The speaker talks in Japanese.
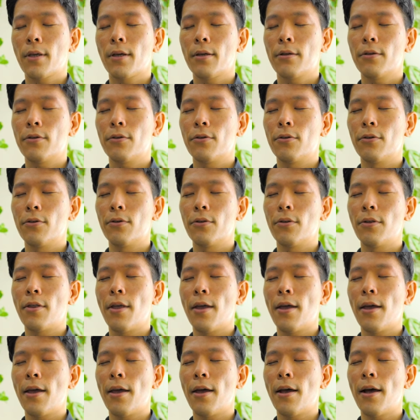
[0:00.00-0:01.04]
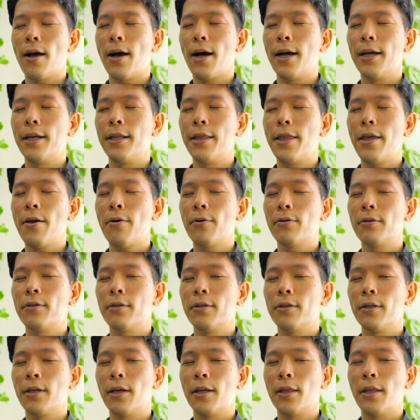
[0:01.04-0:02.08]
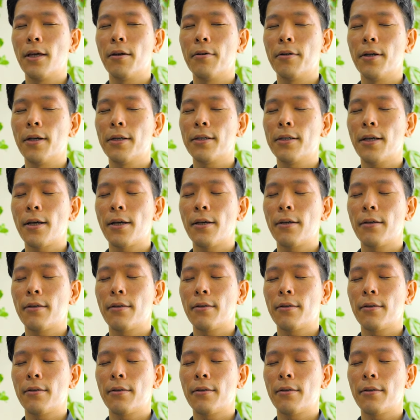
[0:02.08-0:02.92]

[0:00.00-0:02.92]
吸って吐いてを続けてください。